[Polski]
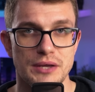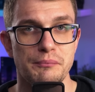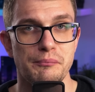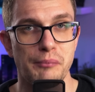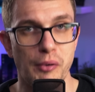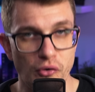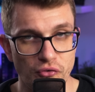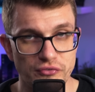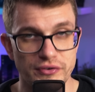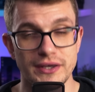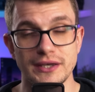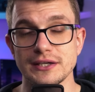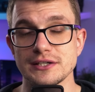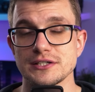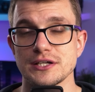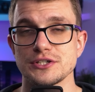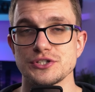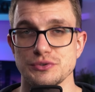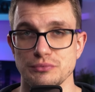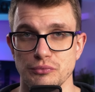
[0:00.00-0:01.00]

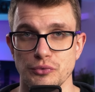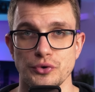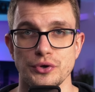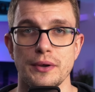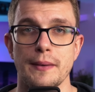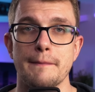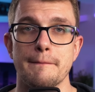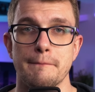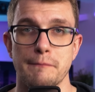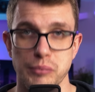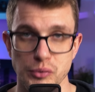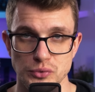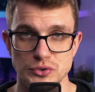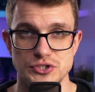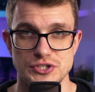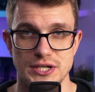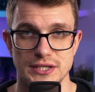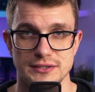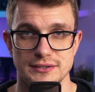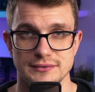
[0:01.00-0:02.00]
powiększać mój
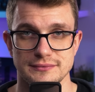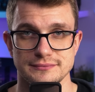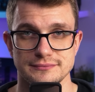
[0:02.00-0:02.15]
budżet.